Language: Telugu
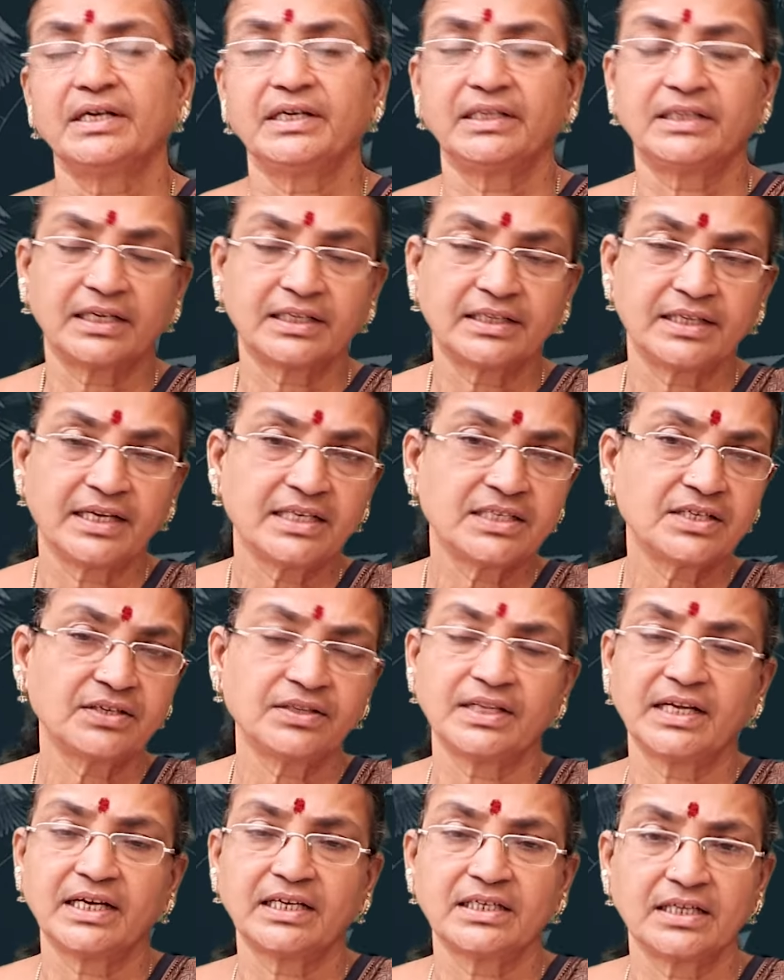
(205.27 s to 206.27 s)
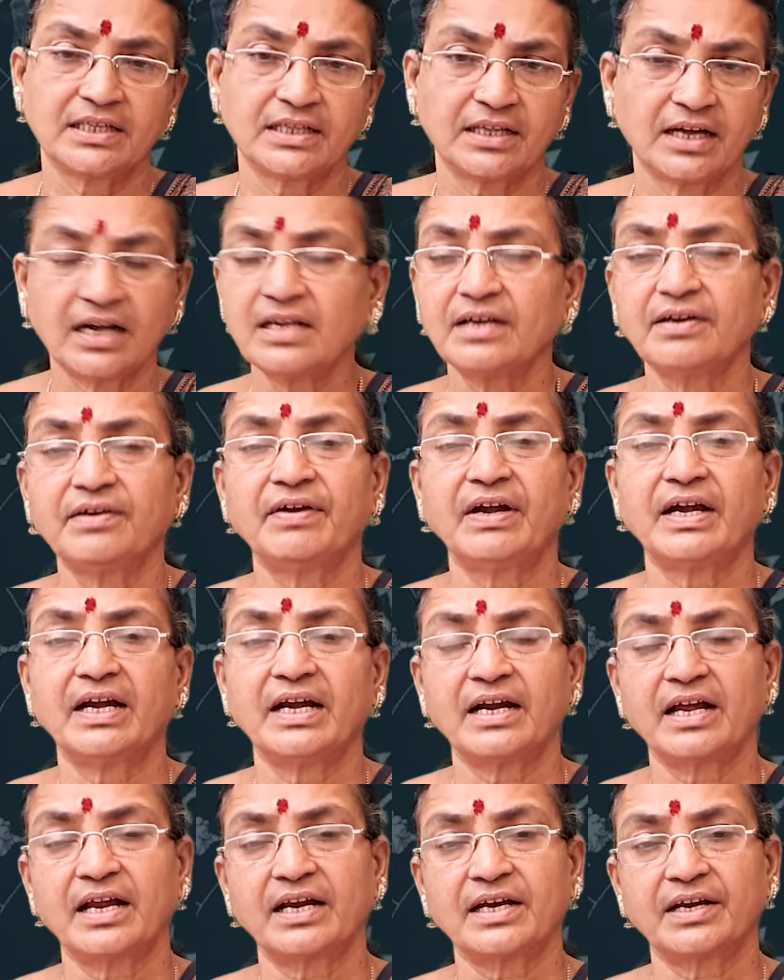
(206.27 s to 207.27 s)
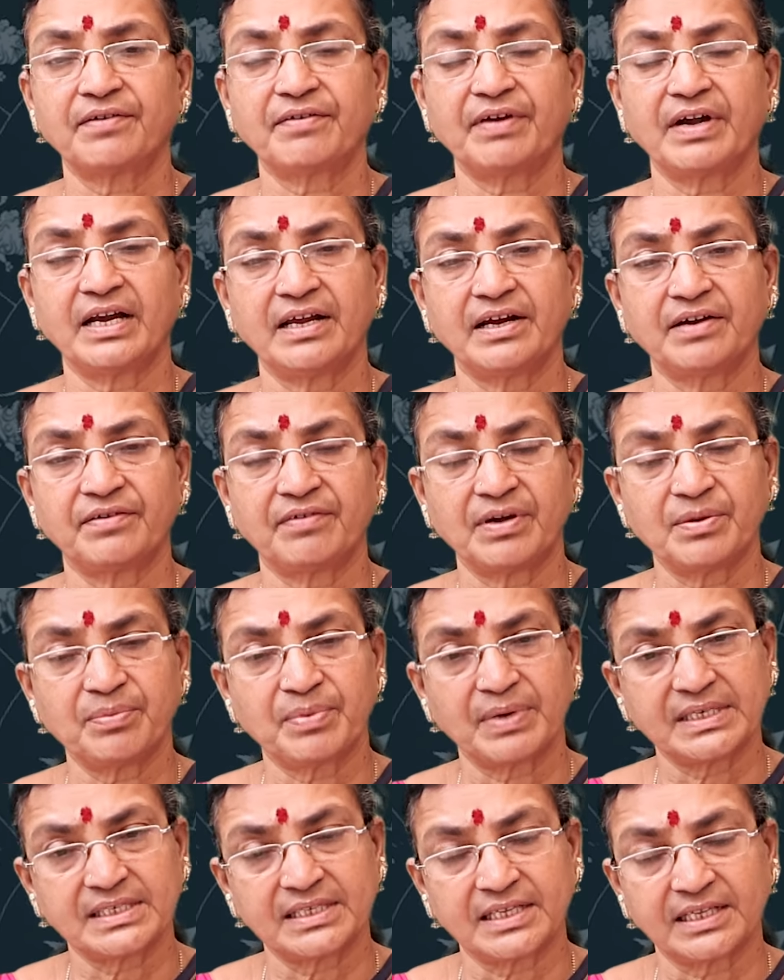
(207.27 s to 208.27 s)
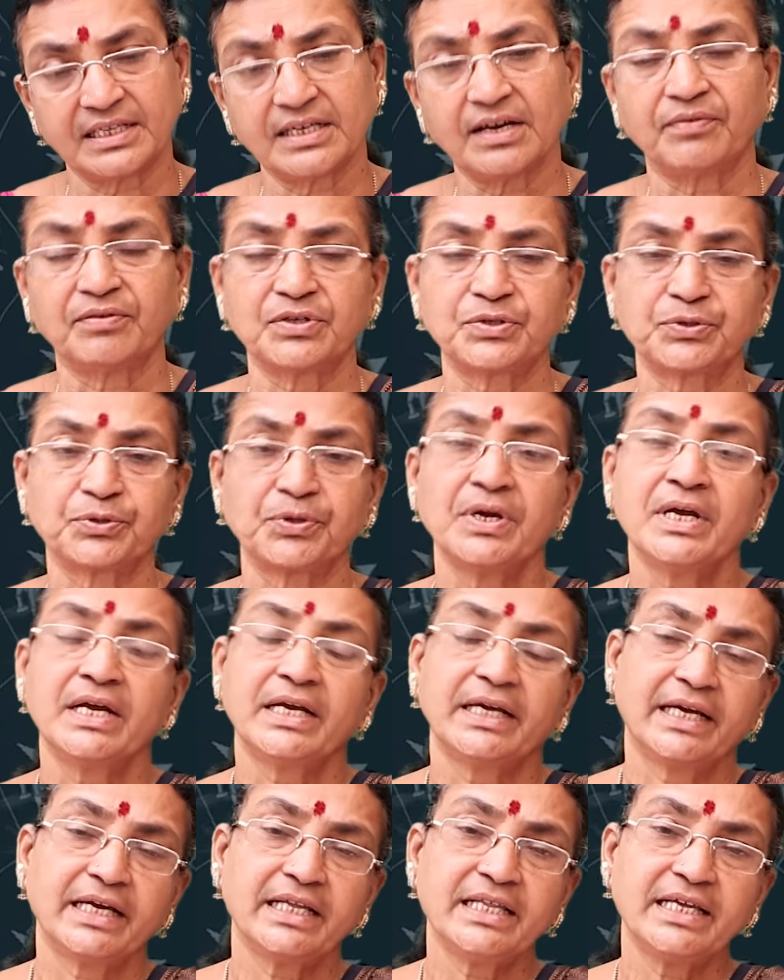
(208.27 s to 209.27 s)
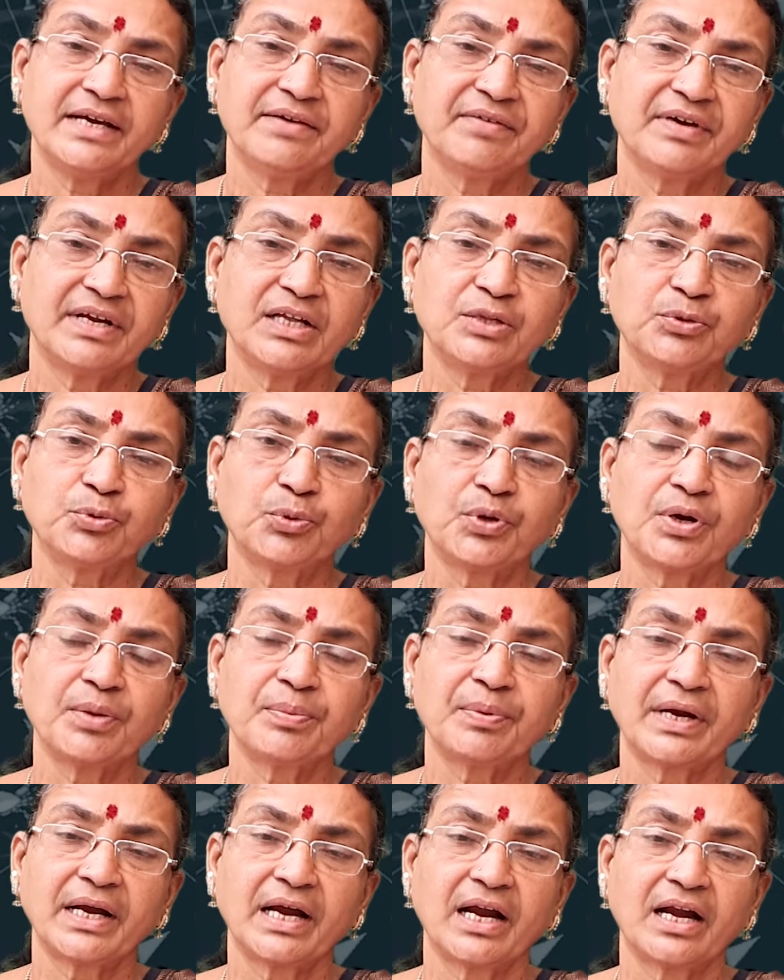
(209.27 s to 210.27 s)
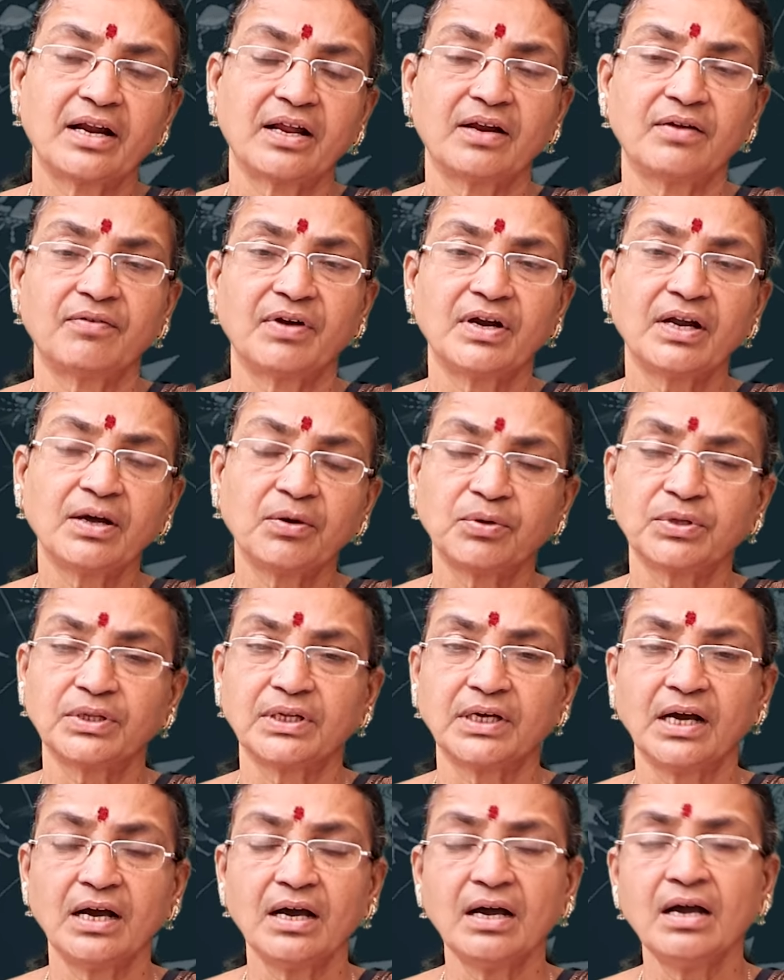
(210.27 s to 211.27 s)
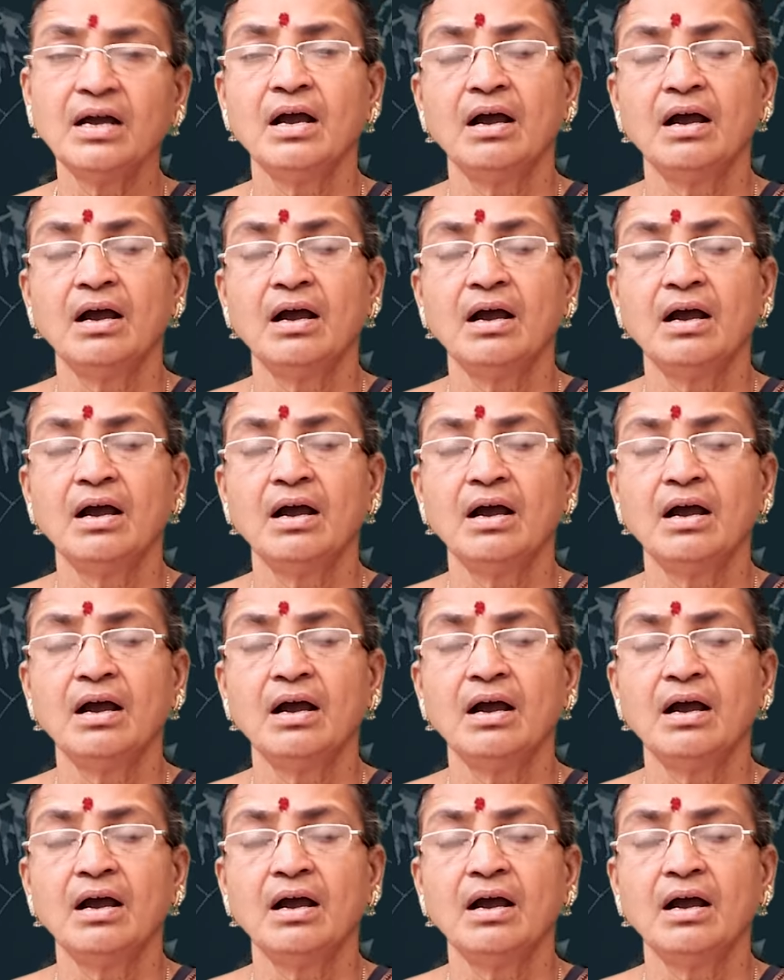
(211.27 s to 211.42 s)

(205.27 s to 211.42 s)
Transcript: ఇతర దేశం దేశ దేశం దాటి వెళ్ళడానికి వెళ్ళేటువంటి పరిస్థితి అవ్వచ్చు ఏది ఏమైనా దూర ప్రయాణాల వల్ల కొద్దిగా